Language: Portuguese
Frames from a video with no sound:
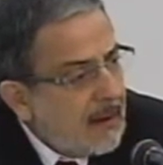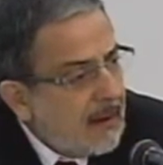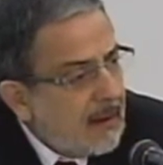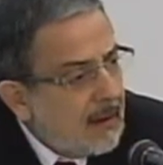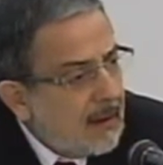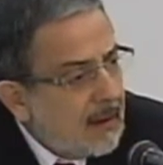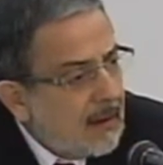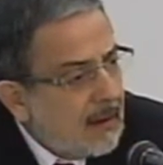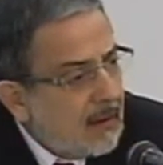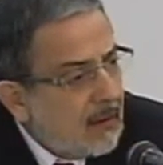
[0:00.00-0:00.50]

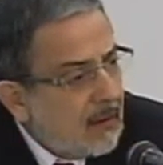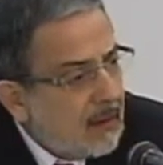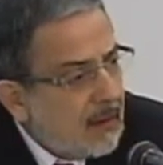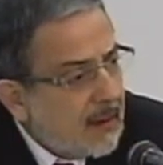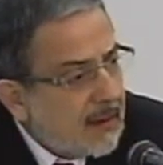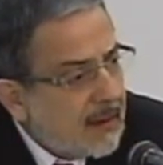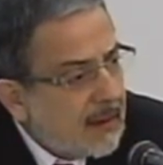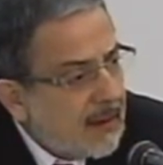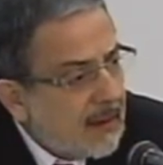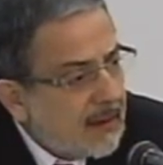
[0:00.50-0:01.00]
Eh,
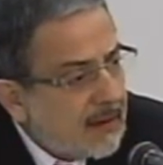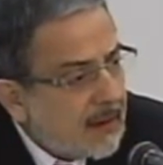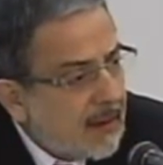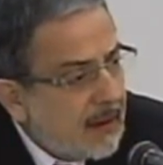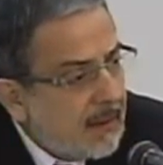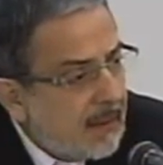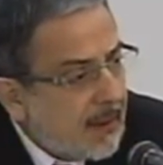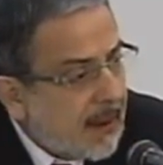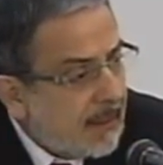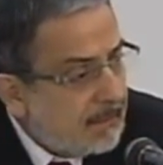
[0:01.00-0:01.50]
uma delas é a
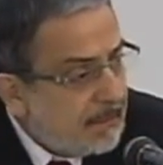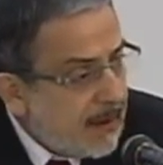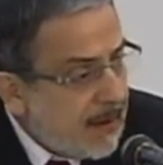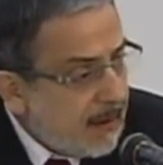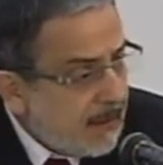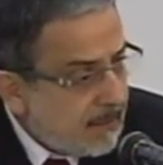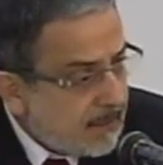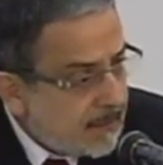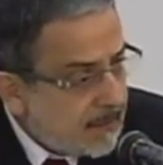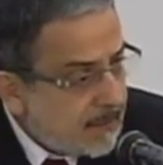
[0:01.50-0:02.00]

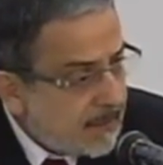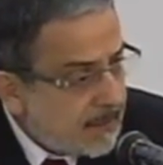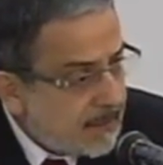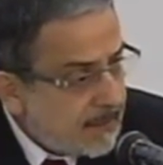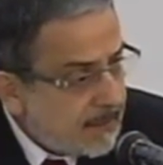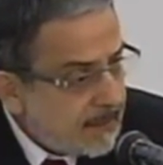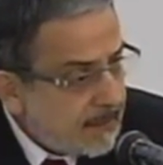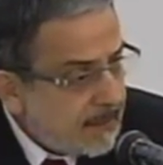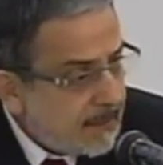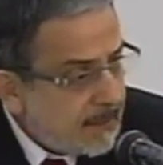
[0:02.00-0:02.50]
Embrapi.
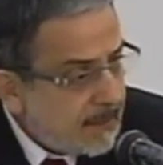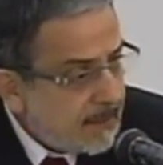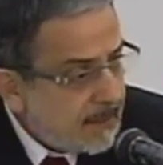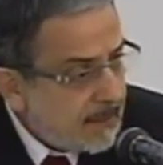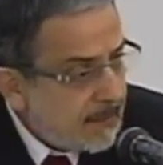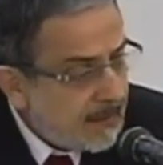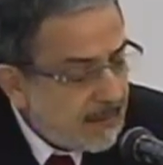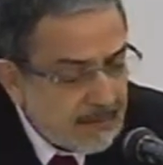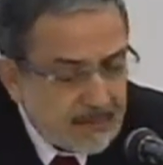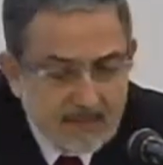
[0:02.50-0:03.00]

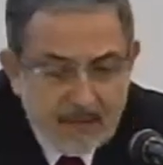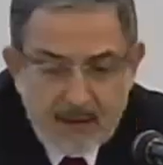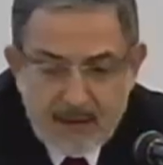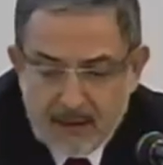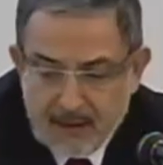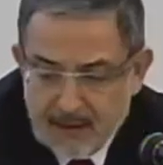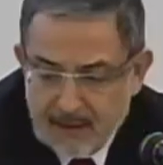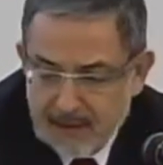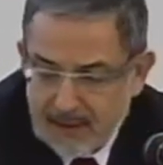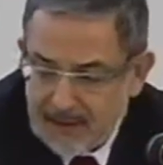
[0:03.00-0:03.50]
Né?
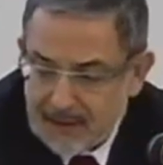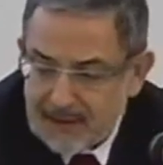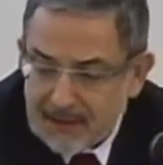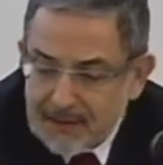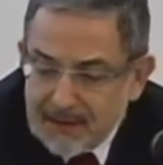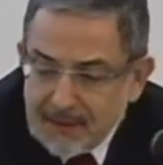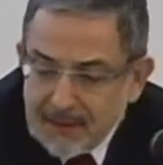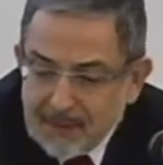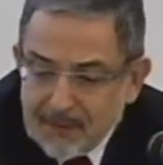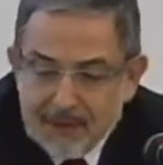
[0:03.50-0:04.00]
Eh,
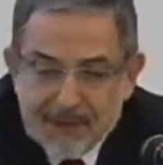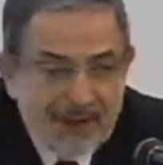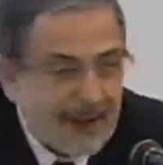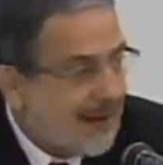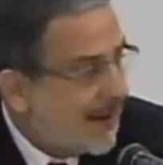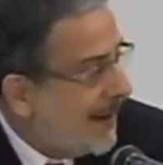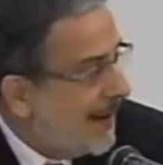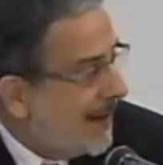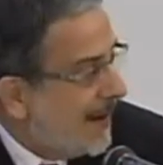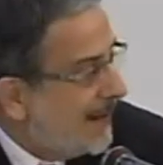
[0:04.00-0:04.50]
tínhamos
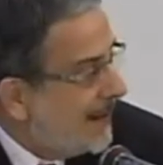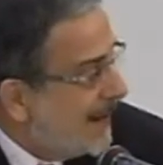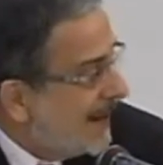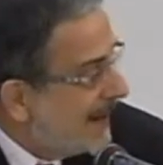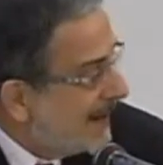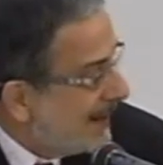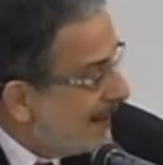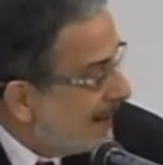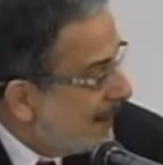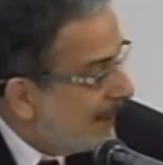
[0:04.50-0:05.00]
alguém na
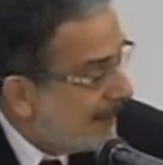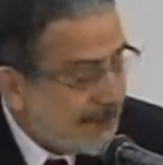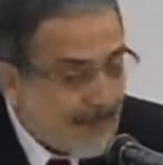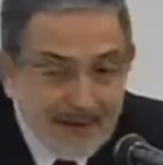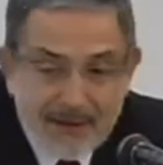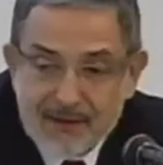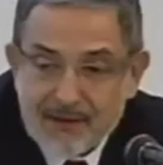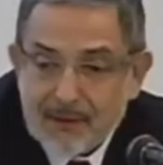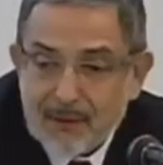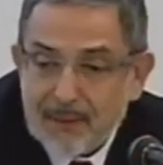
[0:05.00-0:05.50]
mesa para
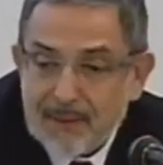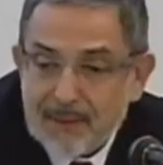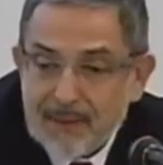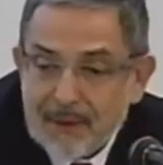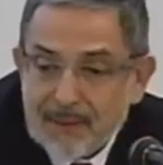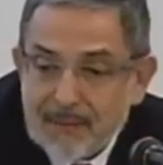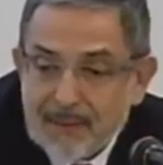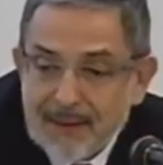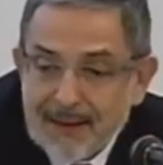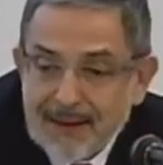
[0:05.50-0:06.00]
falar sobre a
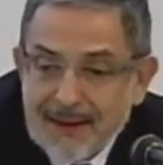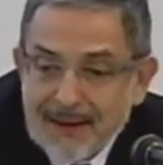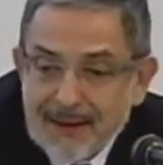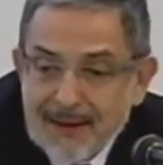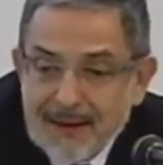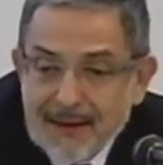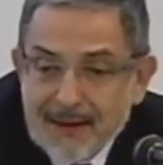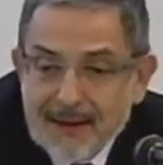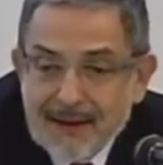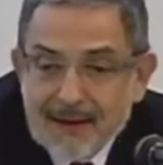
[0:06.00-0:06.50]
Embrapi.
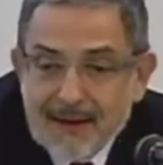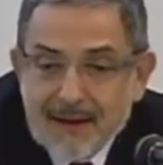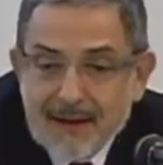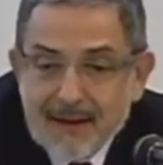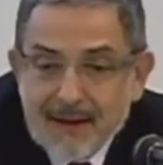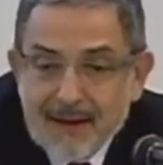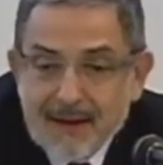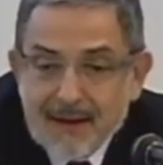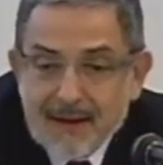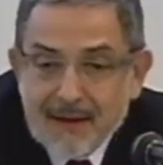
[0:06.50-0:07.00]

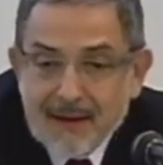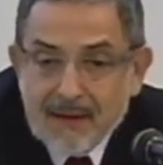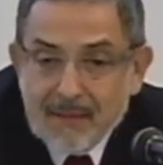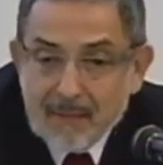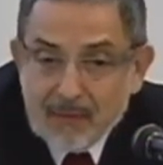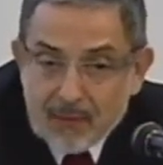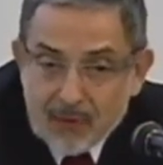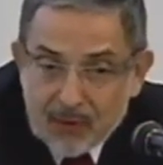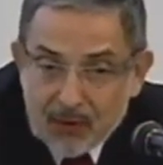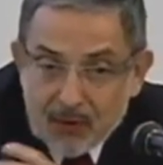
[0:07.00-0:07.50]
É,
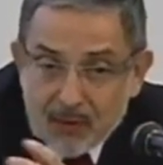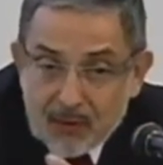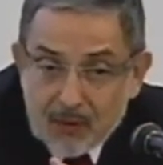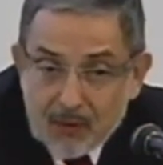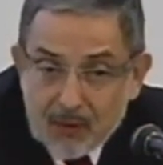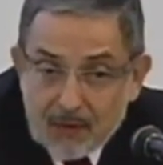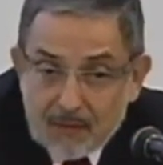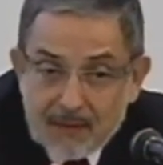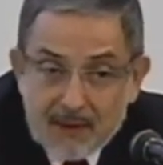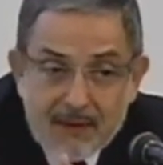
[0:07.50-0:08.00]
muito
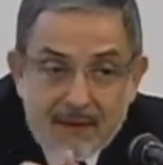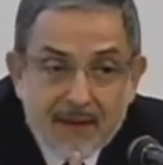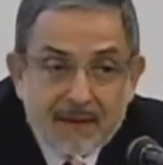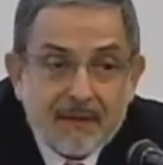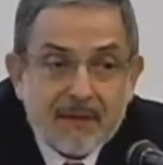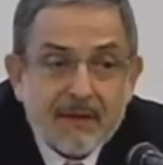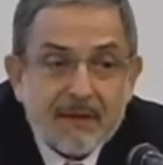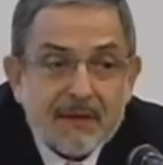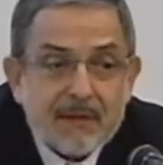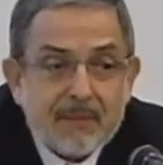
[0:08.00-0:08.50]
nova,
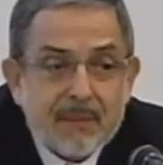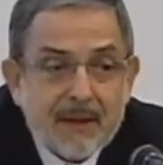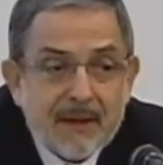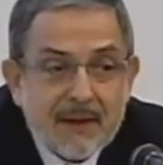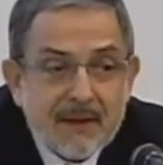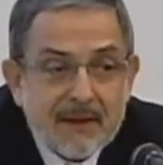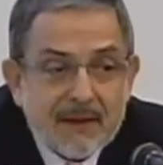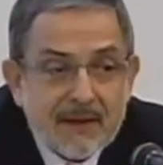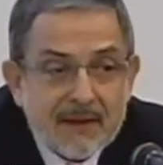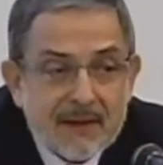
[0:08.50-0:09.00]
talvez a
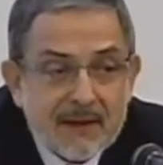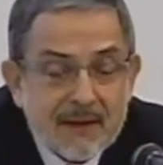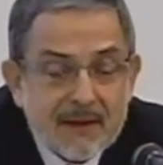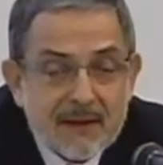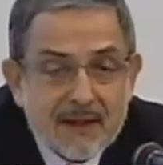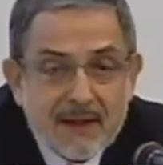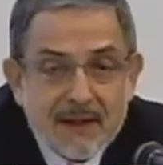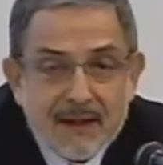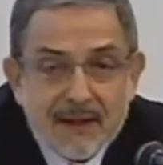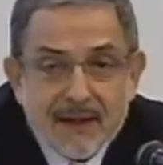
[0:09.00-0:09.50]
experiência
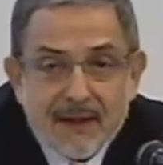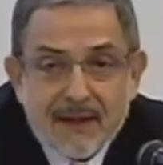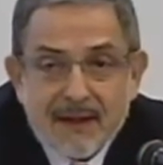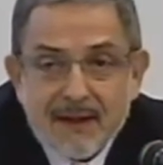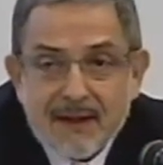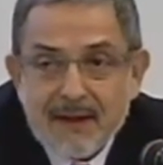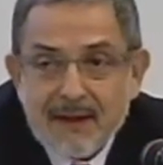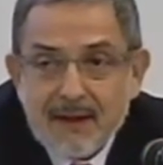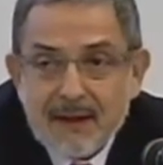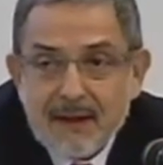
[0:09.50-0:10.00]
seja
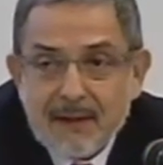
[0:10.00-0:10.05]
ainda.